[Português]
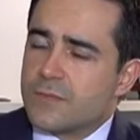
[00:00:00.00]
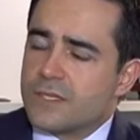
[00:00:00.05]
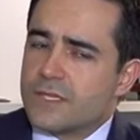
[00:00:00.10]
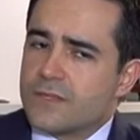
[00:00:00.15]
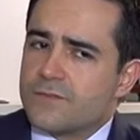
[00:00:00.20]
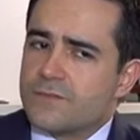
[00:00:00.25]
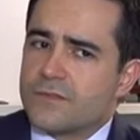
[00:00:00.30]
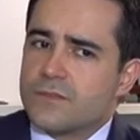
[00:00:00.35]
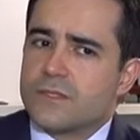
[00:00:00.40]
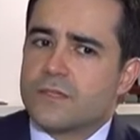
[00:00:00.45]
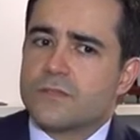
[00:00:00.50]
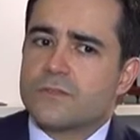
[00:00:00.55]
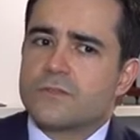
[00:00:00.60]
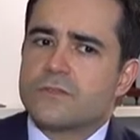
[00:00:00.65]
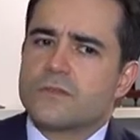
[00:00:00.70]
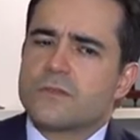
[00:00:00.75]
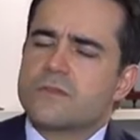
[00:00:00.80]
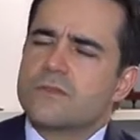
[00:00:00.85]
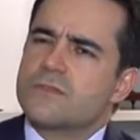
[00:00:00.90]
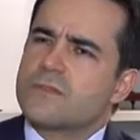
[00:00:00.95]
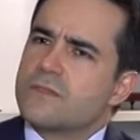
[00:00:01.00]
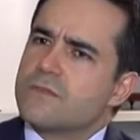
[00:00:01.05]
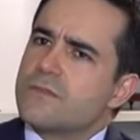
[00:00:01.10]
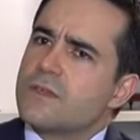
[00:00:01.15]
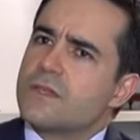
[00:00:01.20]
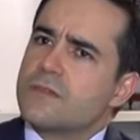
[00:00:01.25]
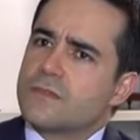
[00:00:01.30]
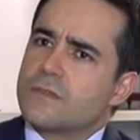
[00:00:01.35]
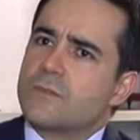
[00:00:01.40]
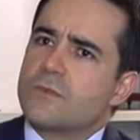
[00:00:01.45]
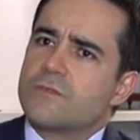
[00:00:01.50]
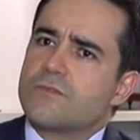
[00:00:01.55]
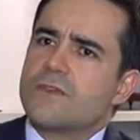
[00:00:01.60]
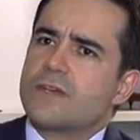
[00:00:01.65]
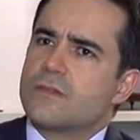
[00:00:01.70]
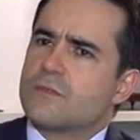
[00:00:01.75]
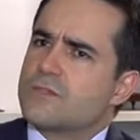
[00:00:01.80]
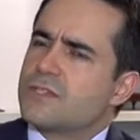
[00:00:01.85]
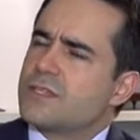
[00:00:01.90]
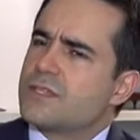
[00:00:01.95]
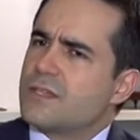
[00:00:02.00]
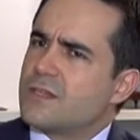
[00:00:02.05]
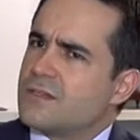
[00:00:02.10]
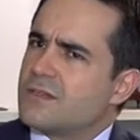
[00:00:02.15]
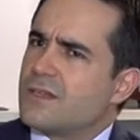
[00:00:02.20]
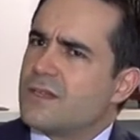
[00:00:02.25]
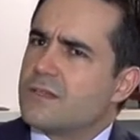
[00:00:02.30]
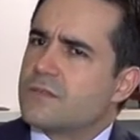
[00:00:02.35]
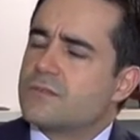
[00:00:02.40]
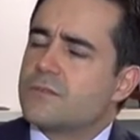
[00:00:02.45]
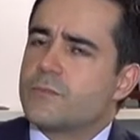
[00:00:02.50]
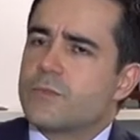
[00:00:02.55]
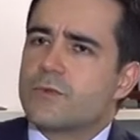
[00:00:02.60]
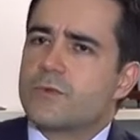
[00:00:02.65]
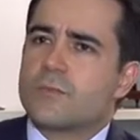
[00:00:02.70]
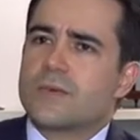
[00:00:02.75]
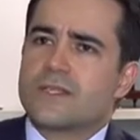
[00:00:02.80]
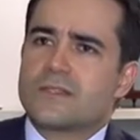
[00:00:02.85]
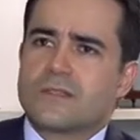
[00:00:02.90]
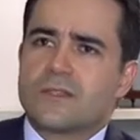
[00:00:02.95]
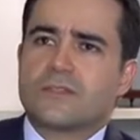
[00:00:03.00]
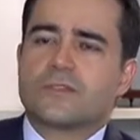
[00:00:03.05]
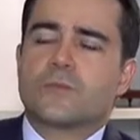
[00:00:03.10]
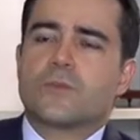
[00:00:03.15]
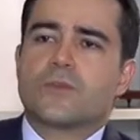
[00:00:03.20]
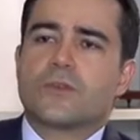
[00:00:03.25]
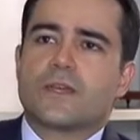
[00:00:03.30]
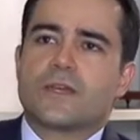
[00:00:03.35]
benefício, inclusive receber um valor de atrasado de pouco mais de 7 mil